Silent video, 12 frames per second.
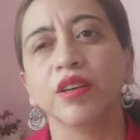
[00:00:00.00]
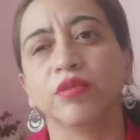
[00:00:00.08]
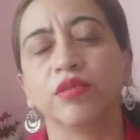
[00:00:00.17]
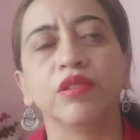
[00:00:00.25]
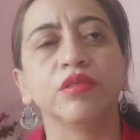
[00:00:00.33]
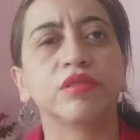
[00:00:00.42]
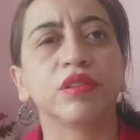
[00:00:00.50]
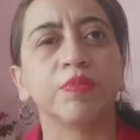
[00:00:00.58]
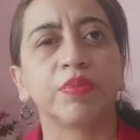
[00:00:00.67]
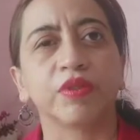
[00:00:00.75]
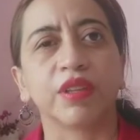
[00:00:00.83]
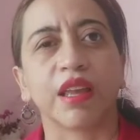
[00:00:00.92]
Unos
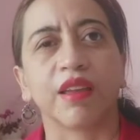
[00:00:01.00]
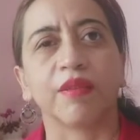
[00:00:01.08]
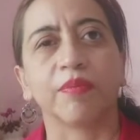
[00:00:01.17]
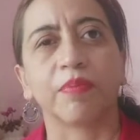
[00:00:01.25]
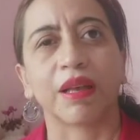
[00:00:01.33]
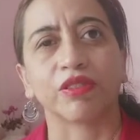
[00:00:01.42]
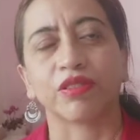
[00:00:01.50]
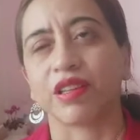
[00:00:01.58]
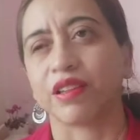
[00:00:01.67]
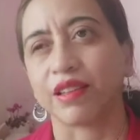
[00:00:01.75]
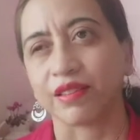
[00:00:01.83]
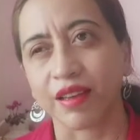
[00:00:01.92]
tipos de pasos
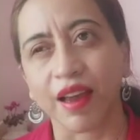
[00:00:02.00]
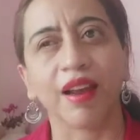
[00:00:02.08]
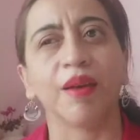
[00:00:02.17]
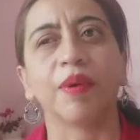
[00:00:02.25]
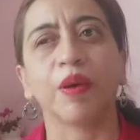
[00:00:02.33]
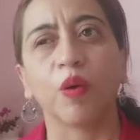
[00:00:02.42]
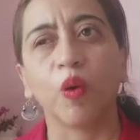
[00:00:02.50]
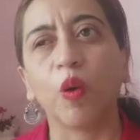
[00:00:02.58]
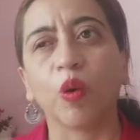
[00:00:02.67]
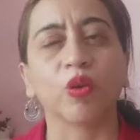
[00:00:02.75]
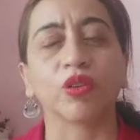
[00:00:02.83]
de danza árabe o,